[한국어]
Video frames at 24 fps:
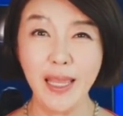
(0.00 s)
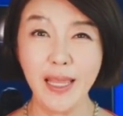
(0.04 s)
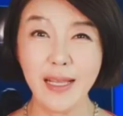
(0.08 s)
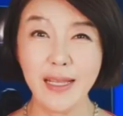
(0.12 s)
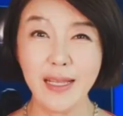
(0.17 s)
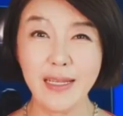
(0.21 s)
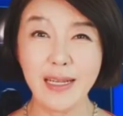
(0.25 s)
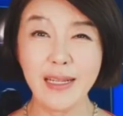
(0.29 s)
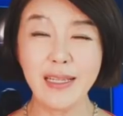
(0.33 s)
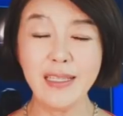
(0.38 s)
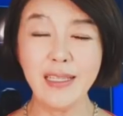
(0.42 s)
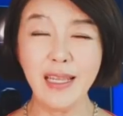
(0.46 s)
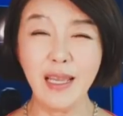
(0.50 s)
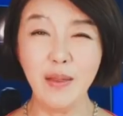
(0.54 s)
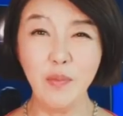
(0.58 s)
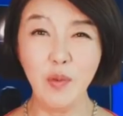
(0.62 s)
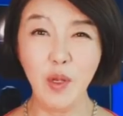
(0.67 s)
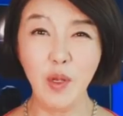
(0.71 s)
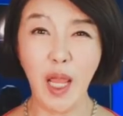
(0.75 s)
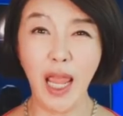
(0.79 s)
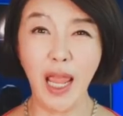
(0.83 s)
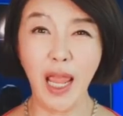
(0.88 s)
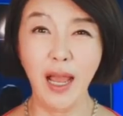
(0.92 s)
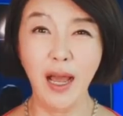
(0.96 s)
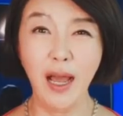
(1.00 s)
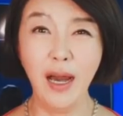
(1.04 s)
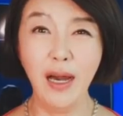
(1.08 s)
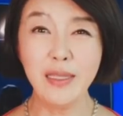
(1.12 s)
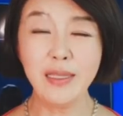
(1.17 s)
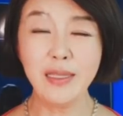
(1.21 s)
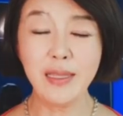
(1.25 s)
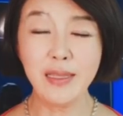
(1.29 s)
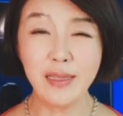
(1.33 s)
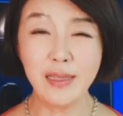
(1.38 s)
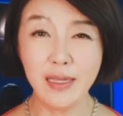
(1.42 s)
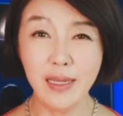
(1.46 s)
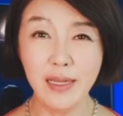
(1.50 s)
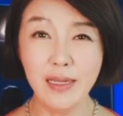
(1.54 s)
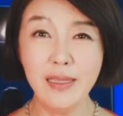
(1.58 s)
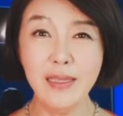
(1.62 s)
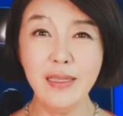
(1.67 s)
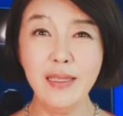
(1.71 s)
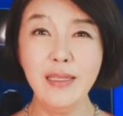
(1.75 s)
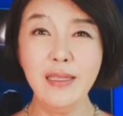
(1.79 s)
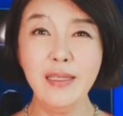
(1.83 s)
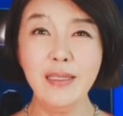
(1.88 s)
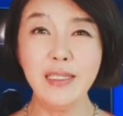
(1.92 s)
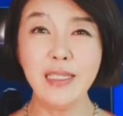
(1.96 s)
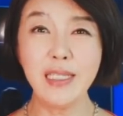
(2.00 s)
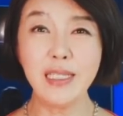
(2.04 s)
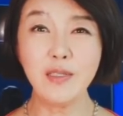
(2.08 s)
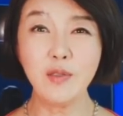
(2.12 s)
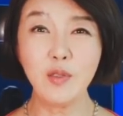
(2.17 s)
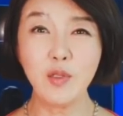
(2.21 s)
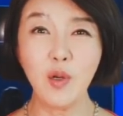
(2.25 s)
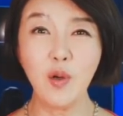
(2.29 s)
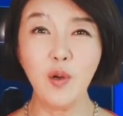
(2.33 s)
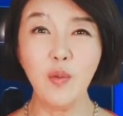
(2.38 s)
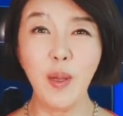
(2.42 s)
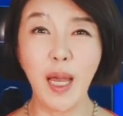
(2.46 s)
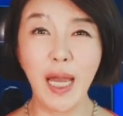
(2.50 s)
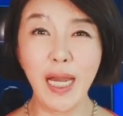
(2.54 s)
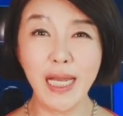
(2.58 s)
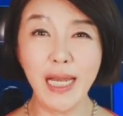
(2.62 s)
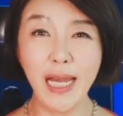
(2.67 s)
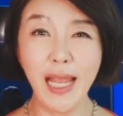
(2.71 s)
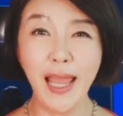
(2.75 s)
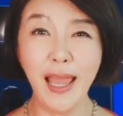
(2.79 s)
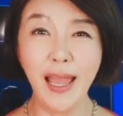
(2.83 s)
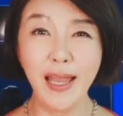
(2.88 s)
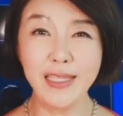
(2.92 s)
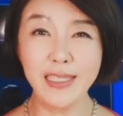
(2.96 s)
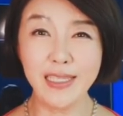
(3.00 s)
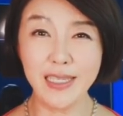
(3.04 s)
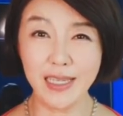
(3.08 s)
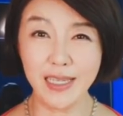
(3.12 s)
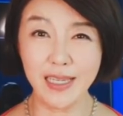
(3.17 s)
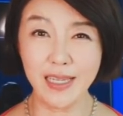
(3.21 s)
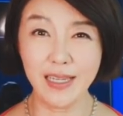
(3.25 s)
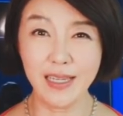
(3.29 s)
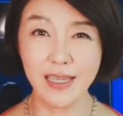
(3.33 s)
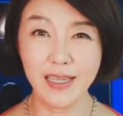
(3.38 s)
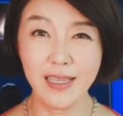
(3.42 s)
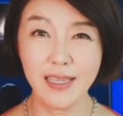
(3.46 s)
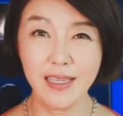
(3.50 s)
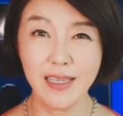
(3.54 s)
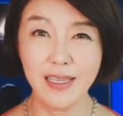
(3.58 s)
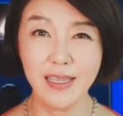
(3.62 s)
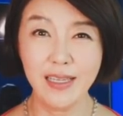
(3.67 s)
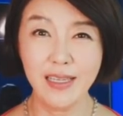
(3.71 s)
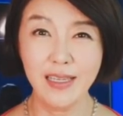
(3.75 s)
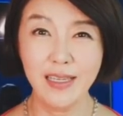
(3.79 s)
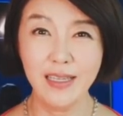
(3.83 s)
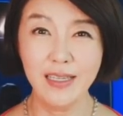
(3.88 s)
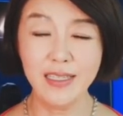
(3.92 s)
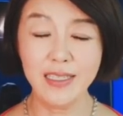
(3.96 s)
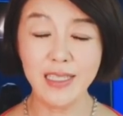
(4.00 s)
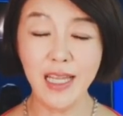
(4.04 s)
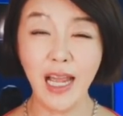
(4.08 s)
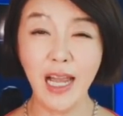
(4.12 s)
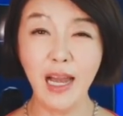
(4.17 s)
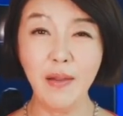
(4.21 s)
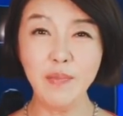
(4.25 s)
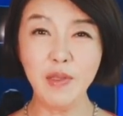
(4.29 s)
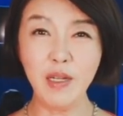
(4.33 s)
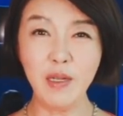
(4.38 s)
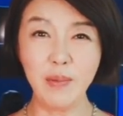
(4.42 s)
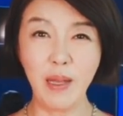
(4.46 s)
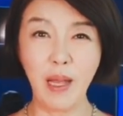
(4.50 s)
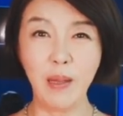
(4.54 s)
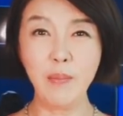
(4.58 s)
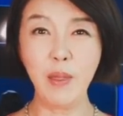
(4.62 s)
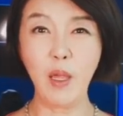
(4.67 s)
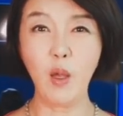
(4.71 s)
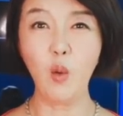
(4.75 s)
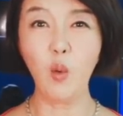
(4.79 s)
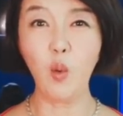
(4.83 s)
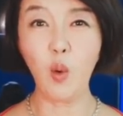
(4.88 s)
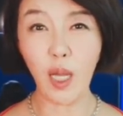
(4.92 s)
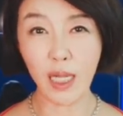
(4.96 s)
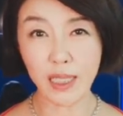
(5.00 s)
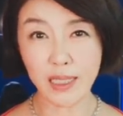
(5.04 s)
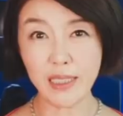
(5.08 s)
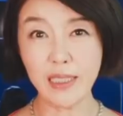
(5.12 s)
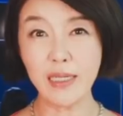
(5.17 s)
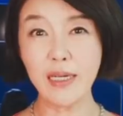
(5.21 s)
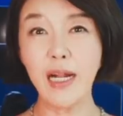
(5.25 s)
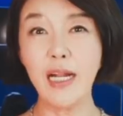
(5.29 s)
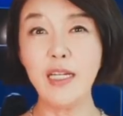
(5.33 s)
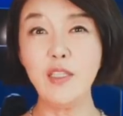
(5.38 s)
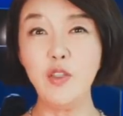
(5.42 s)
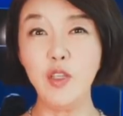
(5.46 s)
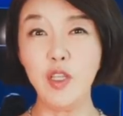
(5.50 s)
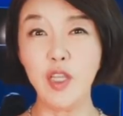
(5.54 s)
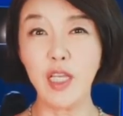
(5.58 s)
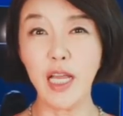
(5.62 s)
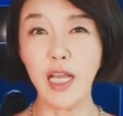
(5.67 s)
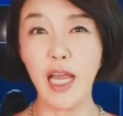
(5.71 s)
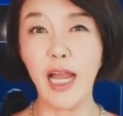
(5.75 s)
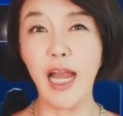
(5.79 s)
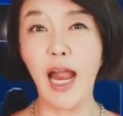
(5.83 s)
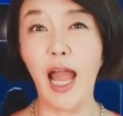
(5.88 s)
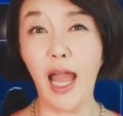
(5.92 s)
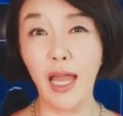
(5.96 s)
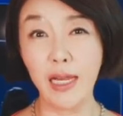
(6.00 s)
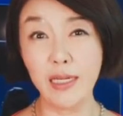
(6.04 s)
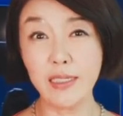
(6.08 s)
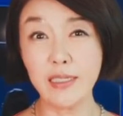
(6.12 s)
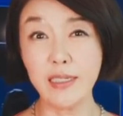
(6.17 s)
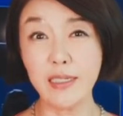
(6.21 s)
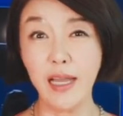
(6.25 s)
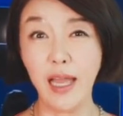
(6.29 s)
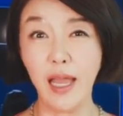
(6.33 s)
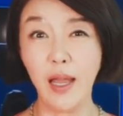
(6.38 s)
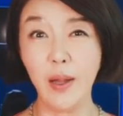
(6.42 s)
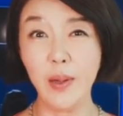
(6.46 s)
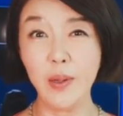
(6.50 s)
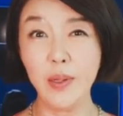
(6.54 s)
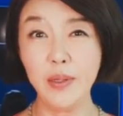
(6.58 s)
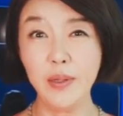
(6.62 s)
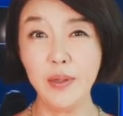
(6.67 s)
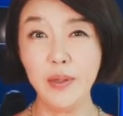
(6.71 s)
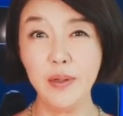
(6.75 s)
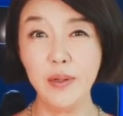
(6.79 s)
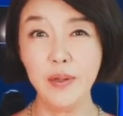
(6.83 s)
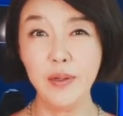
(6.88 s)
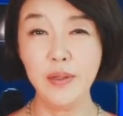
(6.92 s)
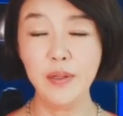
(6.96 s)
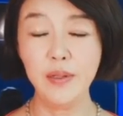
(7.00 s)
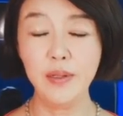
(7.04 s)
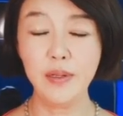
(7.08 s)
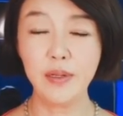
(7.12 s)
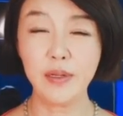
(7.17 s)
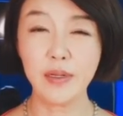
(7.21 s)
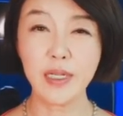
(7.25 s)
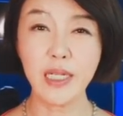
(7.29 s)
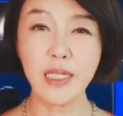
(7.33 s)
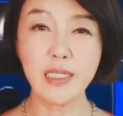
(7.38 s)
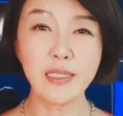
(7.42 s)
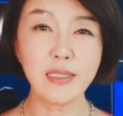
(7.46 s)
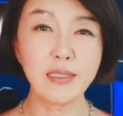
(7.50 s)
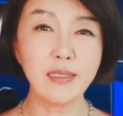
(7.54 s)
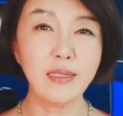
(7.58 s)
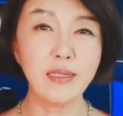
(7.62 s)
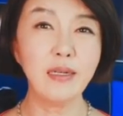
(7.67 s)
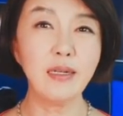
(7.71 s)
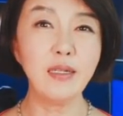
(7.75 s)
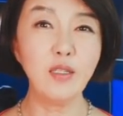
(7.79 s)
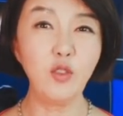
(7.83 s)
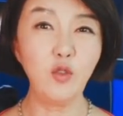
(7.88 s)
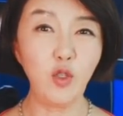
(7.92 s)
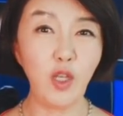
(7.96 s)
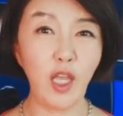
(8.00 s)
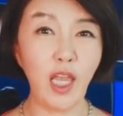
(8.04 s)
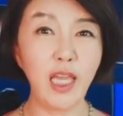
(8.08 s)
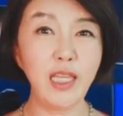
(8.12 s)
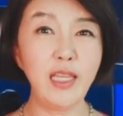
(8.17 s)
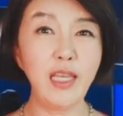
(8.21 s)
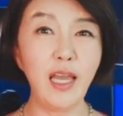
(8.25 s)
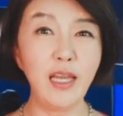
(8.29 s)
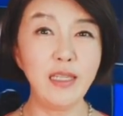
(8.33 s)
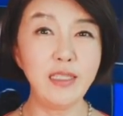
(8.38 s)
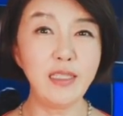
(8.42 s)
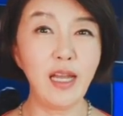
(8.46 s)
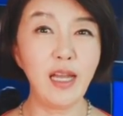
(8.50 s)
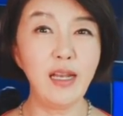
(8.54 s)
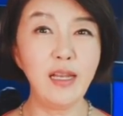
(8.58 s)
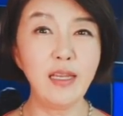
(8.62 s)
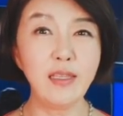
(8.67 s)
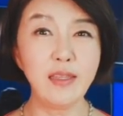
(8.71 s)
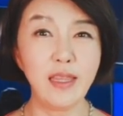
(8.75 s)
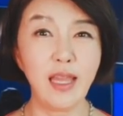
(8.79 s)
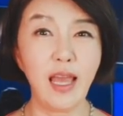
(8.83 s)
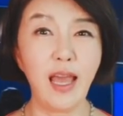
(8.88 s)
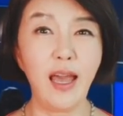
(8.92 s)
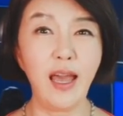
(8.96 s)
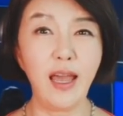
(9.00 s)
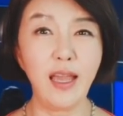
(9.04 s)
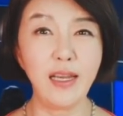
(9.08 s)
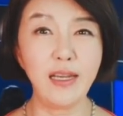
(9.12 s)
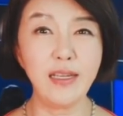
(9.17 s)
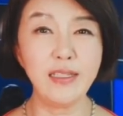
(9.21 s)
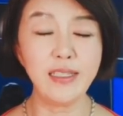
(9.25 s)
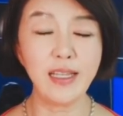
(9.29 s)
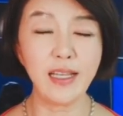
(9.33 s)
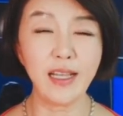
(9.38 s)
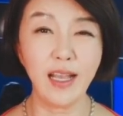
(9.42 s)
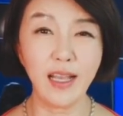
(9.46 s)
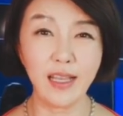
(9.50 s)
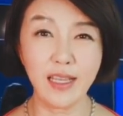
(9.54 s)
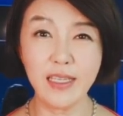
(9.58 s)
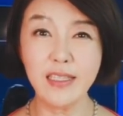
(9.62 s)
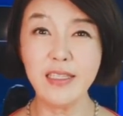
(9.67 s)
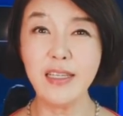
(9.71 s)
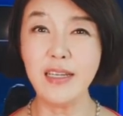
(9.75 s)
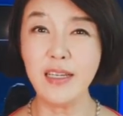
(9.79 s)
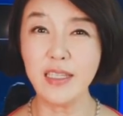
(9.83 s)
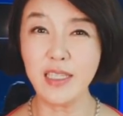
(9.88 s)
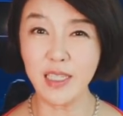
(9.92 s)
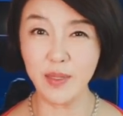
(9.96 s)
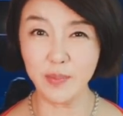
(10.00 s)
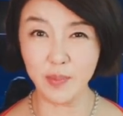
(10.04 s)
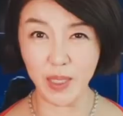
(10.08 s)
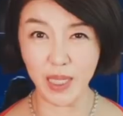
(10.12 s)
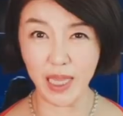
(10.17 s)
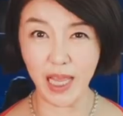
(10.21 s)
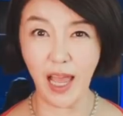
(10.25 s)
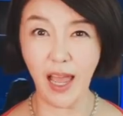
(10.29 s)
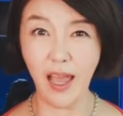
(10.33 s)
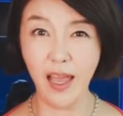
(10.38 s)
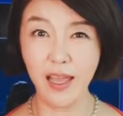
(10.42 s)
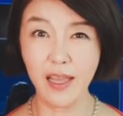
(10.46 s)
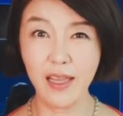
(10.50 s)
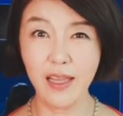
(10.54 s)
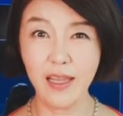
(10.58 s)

그렇기 때문에 어떤 식으로 말을 해야지 사람들 마음에 확 들어갈 수 있는가를 아는 거예요. 그래서 그런 걸 최대한 살렸다 이런 생각이 들었습니다.